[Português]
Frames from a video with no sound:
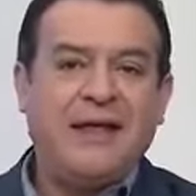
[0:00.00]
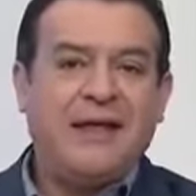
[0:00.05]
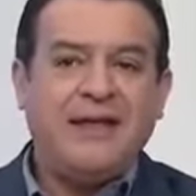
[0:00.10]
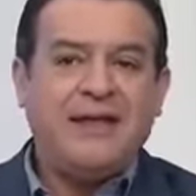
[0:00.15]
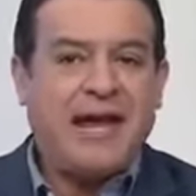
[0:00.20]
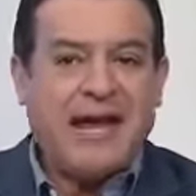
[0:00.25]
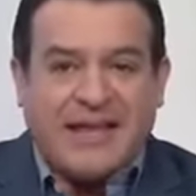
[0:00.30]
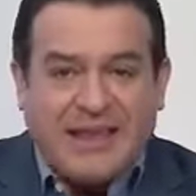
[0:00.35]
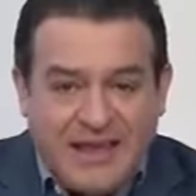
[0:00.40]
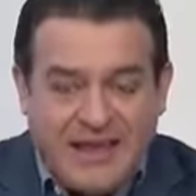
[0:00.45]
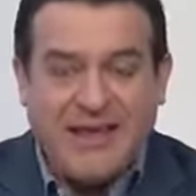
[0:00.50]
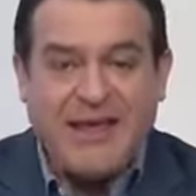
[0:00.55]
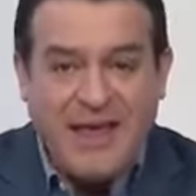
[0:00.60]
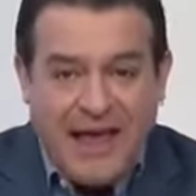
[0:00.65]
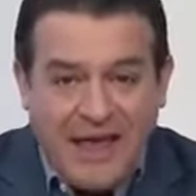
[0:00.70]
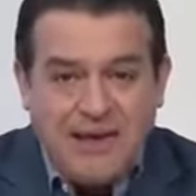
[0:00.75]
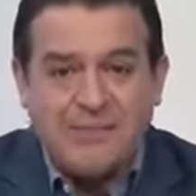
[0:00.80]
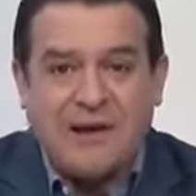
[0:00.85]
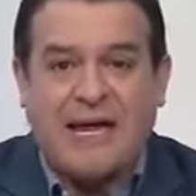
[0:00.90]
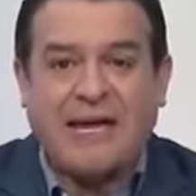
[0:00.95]
E aqui
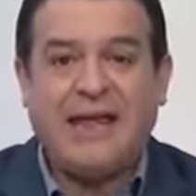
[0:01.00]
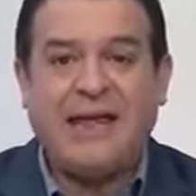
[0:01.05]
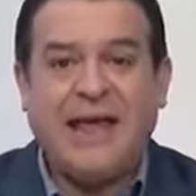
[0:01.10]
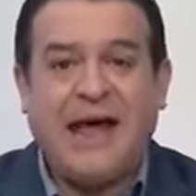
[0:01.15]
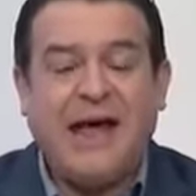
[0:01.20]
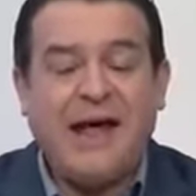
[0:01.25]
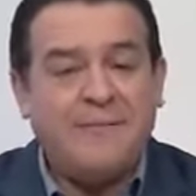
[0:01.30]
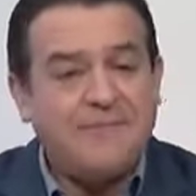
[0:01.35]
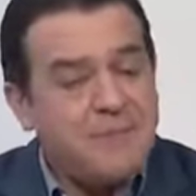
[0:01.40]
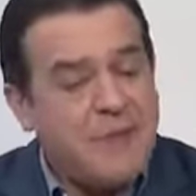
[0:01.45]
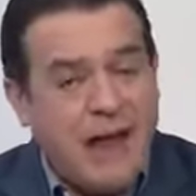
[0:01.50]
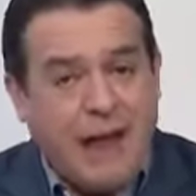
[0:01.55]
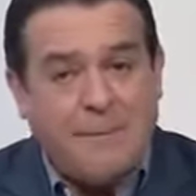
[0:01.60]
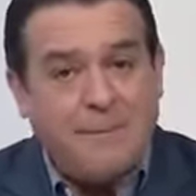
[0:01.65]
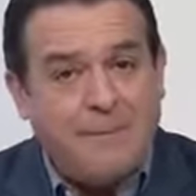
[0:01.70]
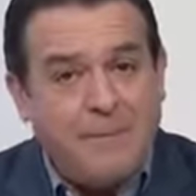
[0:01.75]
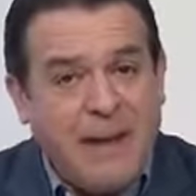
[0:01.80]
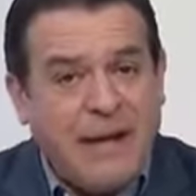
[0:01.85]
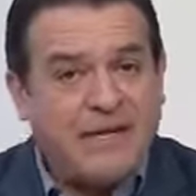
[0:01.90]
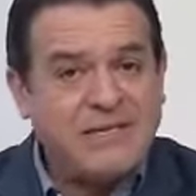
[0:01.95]
em Maringá,
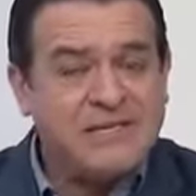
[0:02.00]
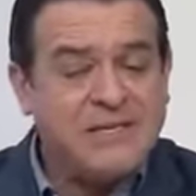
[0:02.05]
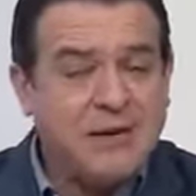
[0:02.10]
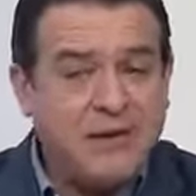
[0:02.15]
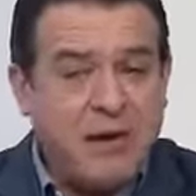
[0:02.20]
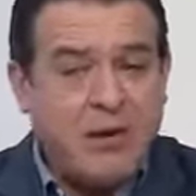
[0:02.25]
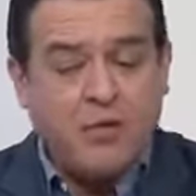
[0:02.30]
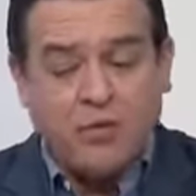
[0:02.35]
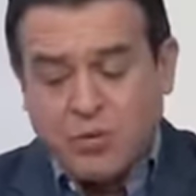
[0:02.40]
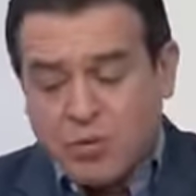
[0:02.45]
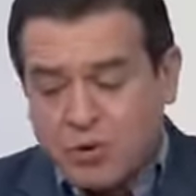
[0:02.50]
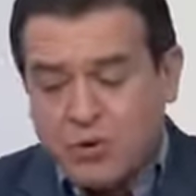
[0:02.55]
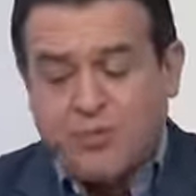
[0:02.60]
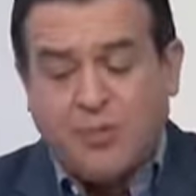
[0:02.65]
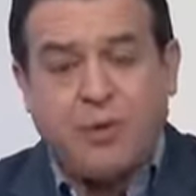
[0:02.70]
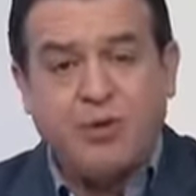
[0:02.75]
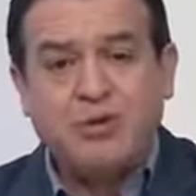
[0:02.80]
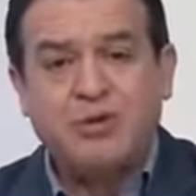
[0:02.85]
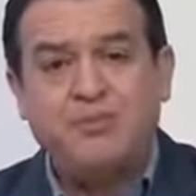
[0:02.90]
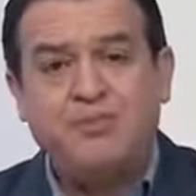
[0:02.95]
apenas em alguns
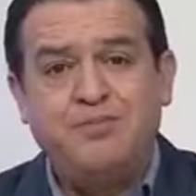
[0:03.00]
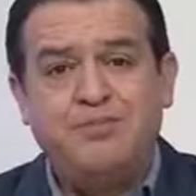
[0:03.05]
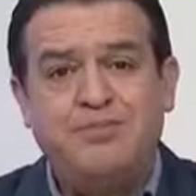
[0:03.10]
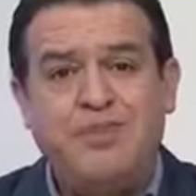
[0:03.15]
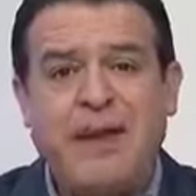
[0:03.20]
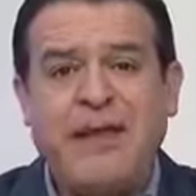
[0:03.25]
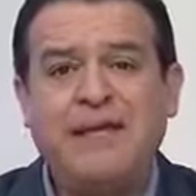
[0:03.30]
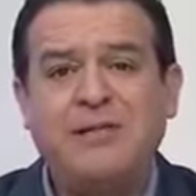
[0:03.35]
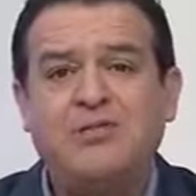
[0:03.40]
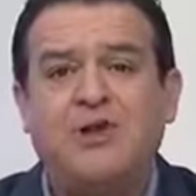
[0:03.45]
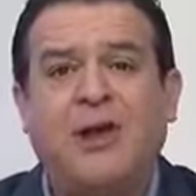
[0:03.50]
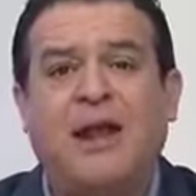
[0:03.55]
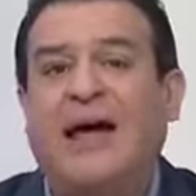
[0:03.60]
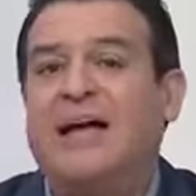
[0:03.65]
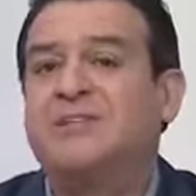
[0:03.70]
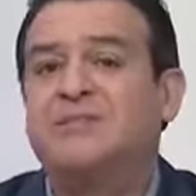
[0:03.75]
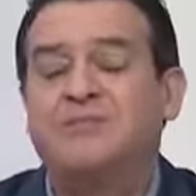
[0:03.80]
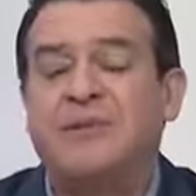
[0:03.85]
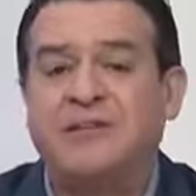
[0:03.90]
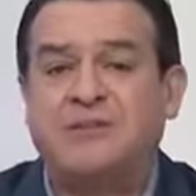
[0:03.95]
pontos bem
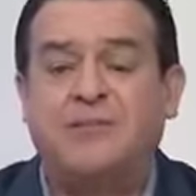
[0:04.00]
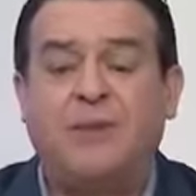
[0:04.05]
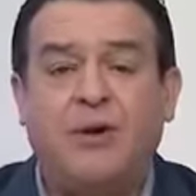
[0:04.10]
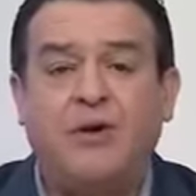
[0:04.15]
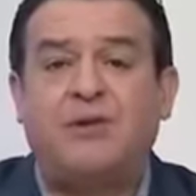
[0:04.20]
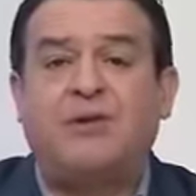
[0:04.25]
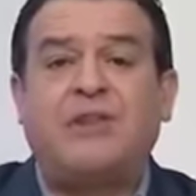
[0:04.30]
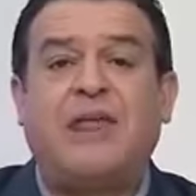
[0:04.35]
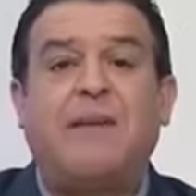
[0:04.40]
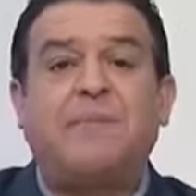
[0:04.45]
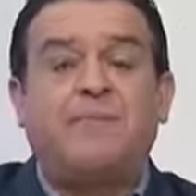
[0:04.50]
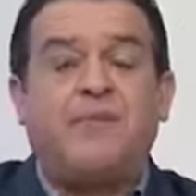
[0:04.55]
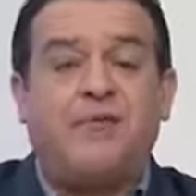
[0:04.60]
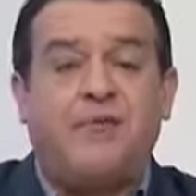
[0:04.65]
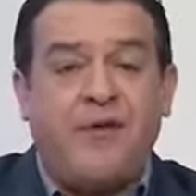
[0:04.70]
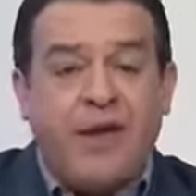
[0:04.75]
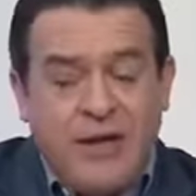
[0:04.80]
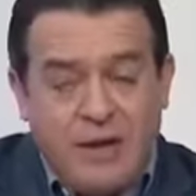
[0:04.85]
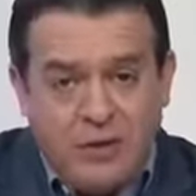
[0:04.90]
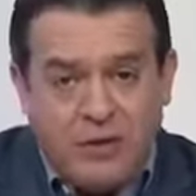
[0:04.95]
isolados, mas pelo tempo
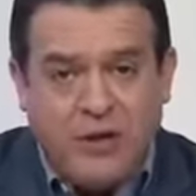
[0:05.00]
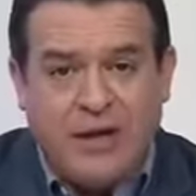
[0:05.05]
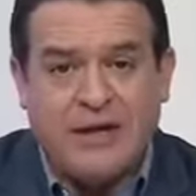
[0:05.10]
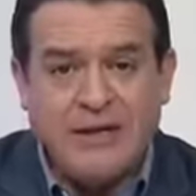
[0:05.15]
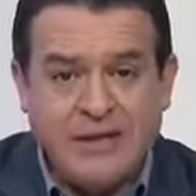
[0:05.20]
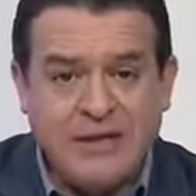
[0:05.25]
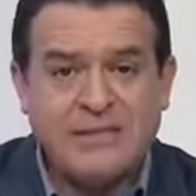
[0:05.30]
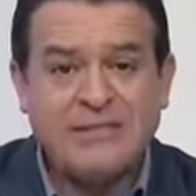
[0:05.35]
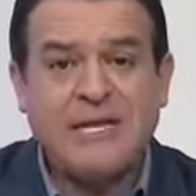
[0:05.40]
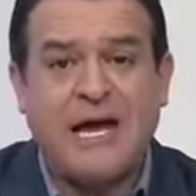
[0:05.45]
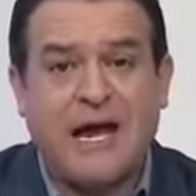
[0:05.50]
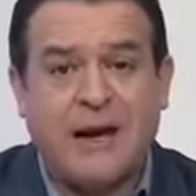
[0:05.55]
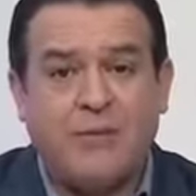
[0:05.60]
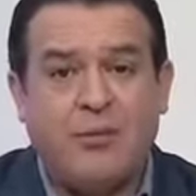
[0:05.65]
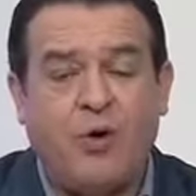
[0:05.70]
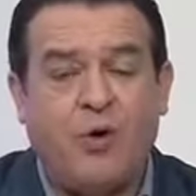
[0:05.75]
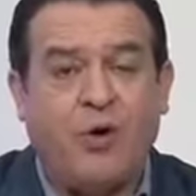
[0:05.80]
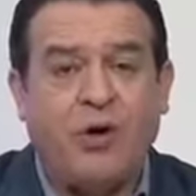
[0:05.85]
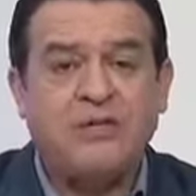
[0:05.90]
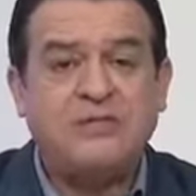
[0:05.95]
feio que se
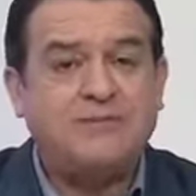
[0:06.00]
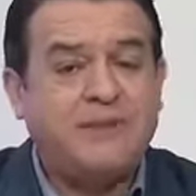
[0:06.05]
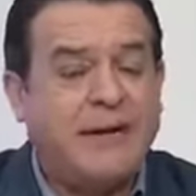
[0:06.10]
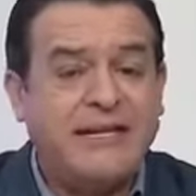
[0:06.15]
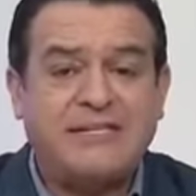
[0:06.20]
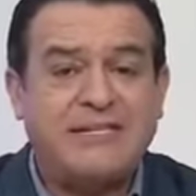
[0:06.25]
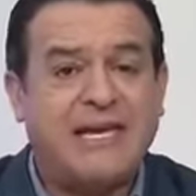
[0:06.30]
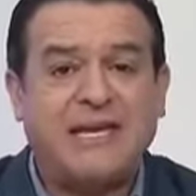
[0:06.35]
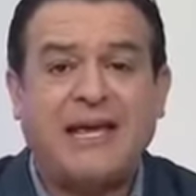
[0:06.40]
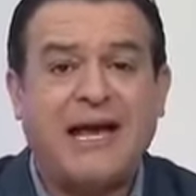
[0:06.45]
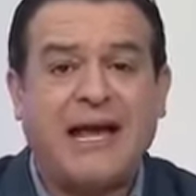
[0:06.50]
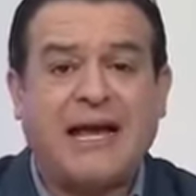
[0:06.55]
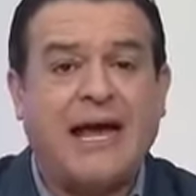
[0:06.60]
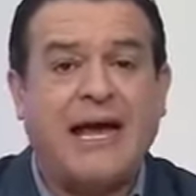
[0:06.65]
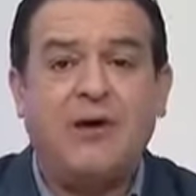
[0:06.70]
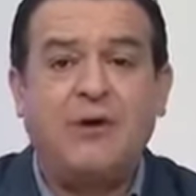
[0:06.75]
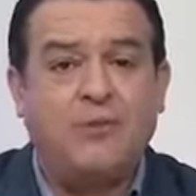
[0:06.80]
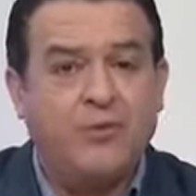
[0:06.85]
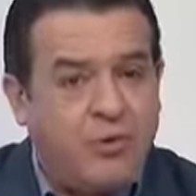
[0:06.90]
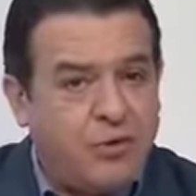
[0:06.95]
armou ontem, parecia que ia
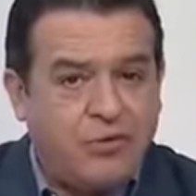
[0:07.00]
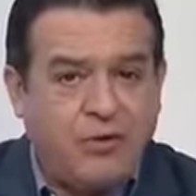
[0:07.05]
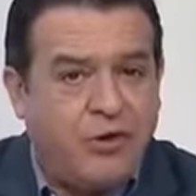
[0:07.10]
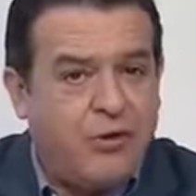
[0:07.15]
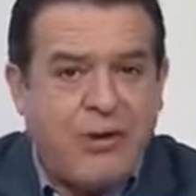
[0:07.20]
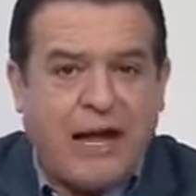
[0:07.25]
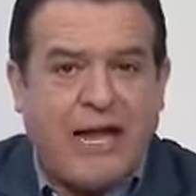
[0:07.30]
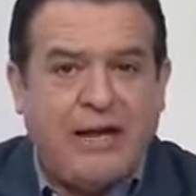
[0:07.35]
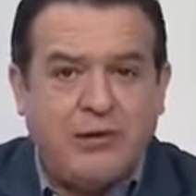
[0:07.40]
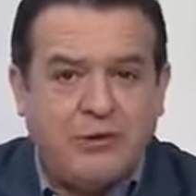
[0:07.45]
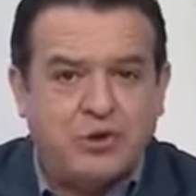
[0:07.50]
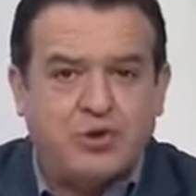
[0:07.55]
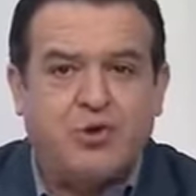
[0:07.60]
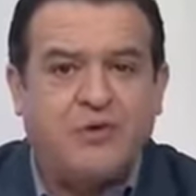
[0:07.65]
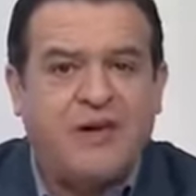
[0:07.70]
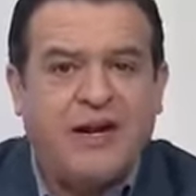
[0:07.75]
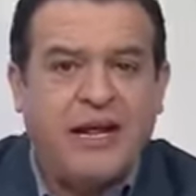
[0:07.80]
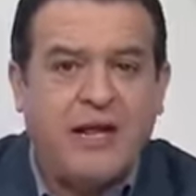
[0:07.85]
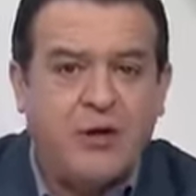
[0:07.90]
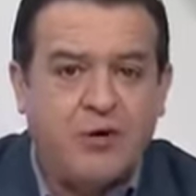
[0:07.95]
cair o mundo, não caiu
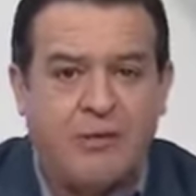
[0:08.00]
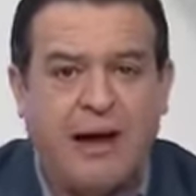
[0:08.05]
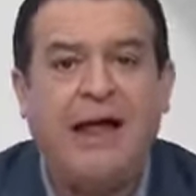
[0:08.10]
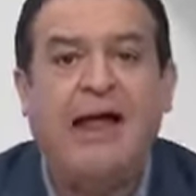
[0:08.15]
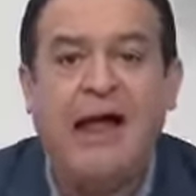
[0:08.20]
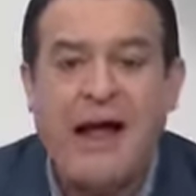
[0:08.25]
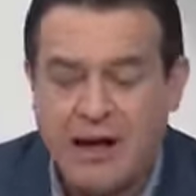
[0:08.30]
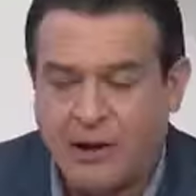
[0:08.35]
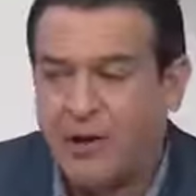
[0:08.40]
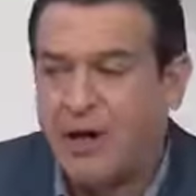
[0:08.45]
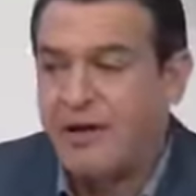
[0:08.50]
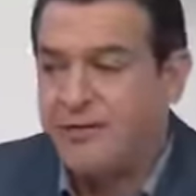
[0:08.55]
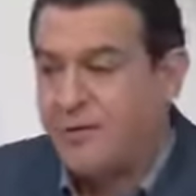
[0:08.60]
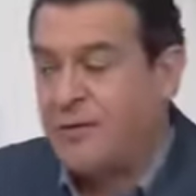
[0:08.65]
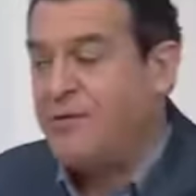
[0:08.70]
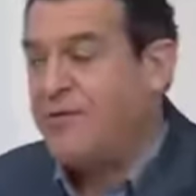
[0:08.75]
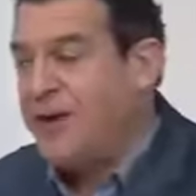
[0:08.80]
chuva nenhuma. Agora vamos